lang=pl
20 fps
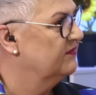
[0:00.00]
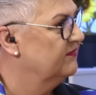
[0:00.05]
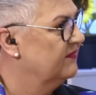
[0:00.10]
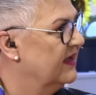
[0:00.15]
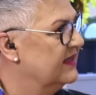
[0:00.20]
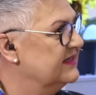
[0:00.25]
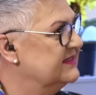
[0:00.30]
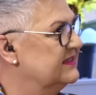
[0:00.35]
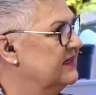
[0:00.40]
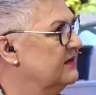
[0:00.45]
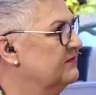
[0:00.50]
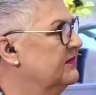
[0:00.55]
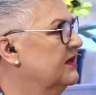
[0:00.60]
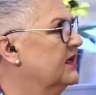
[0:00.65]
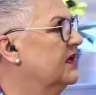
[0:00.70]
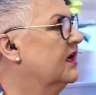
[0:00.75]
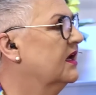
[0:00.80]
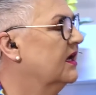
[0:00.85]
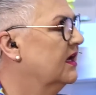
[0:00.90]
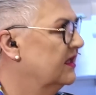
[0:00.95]
Wszystkim, kwasem
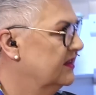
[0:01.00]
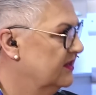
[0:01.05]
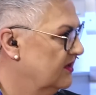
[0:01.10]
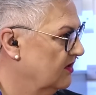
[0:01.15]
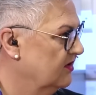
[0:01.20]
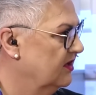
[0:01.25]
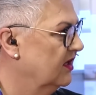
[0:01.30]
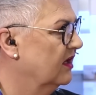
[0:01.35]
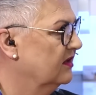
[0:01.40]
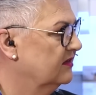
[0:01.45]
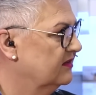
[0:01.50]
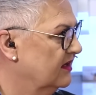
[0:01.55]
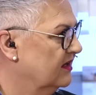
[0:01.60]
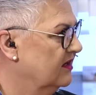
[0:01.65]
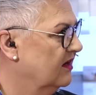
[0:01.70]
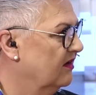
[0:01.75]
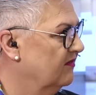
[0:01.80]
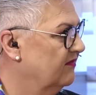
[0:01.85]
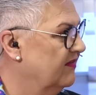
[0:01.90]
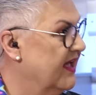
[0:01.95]
tak. drogi
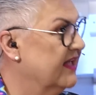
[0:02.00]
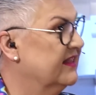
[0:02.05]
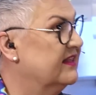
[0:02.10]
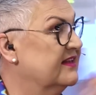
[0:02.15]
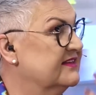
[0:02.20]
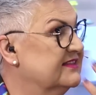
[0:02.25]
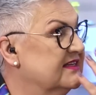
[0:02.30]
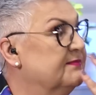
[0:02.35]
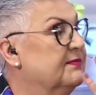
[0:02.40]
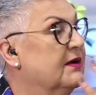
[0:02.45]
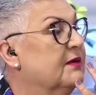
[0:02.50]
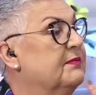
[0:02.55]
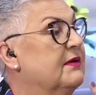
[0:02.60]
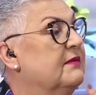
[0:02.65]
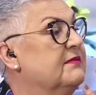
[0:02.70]
oddechowe. Ja ten zapach